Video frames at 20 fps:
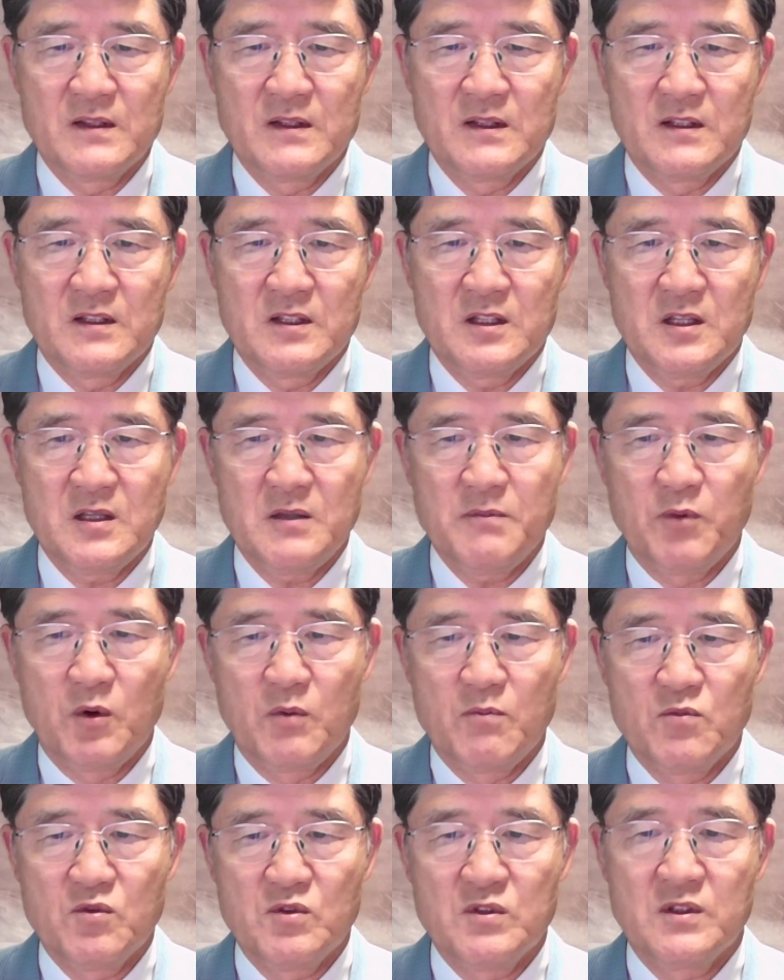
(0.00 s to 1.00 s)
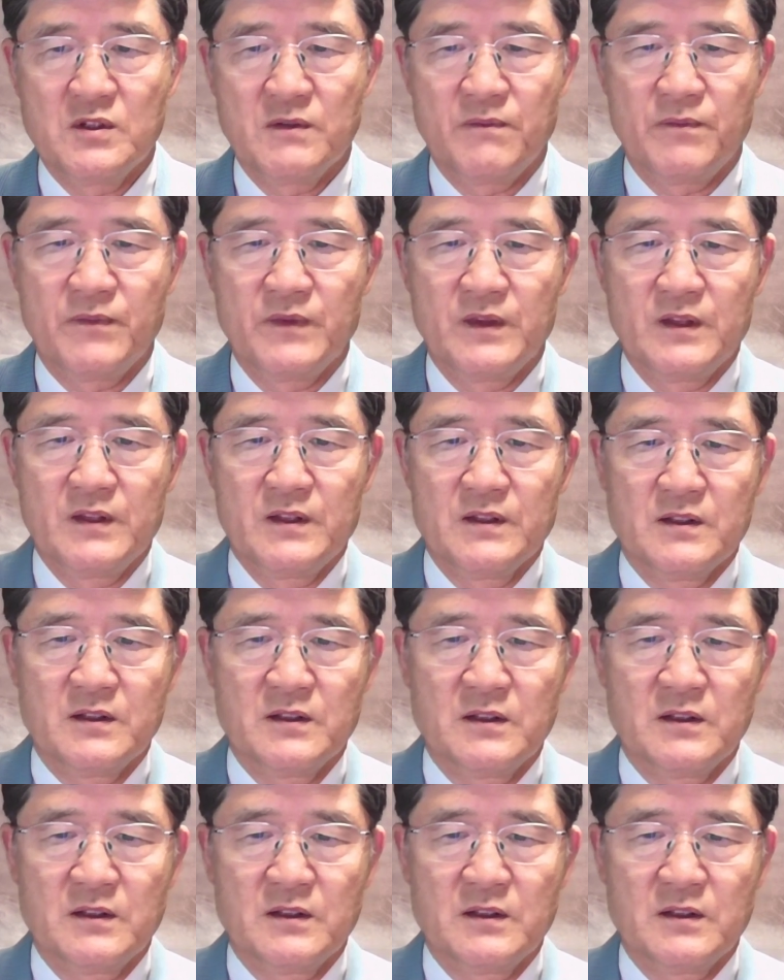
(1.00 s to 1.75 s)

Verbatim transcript: 이 본문은 어,